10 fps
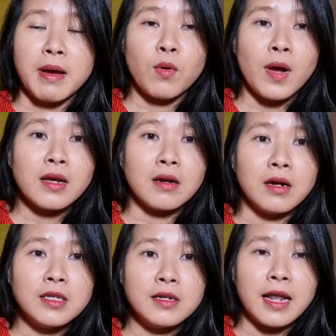thì ba khóa
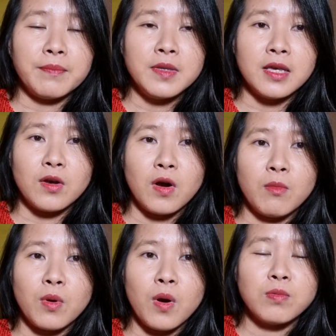cửa chứ làm cái gì con
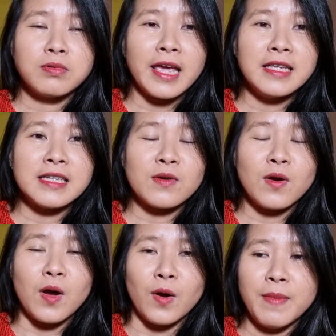bộ con không thấy sao
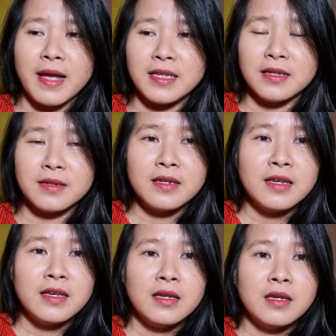con hỏi ba vậy
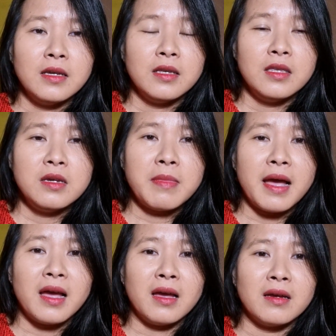nhưng
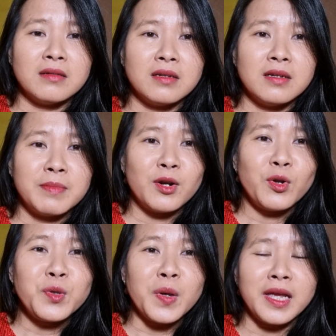mà mình
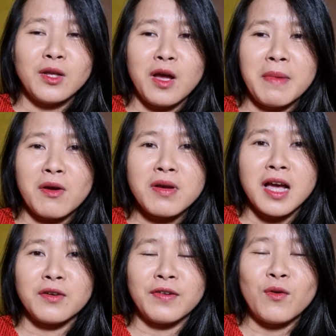nói chuyện thôi mà có
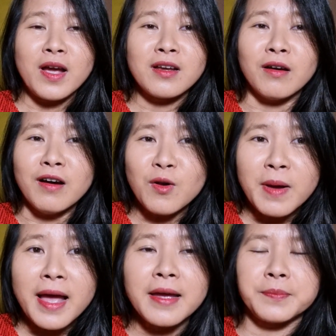cần phải khóa cửa không
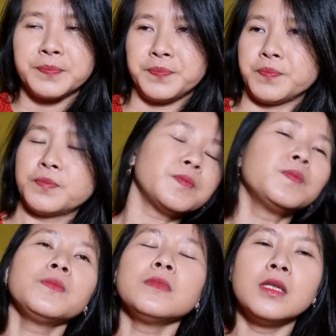ba
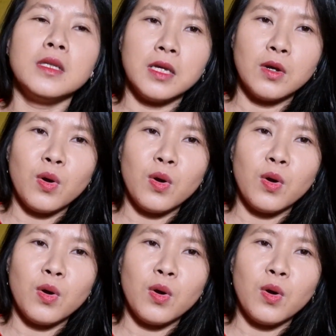thì